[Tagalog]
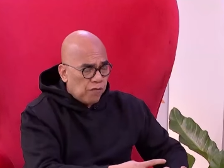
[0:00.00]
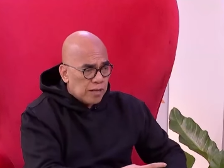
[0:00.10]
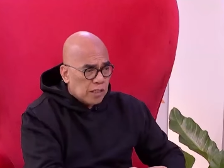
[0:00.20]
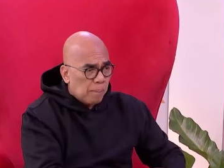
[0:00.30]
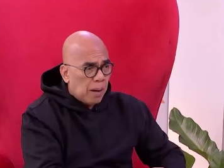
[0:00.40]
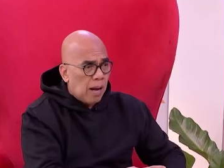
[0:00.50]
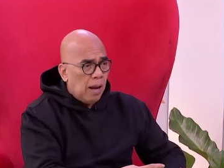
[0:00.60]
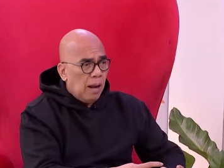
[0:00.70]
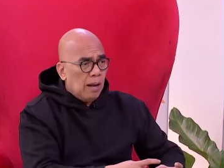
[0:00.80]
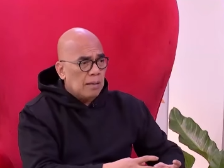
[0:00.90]
of friends ka
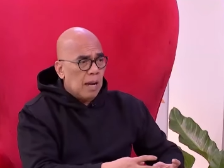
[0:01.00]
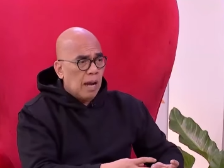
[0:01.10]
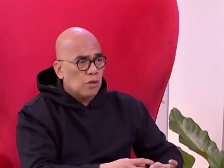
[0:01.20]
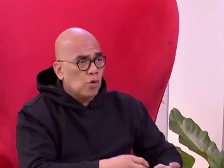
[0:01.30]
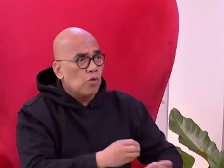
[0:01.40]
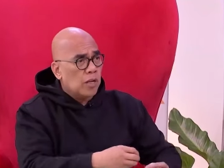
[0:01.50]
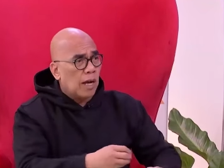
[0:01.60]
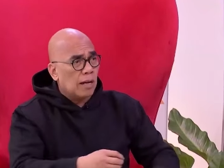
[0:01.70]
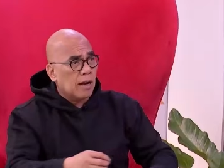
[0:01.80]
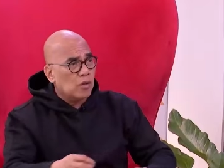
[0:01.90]
pa mm. na sunod
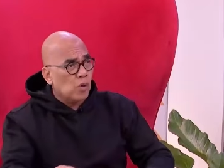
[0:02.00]
ka lang ng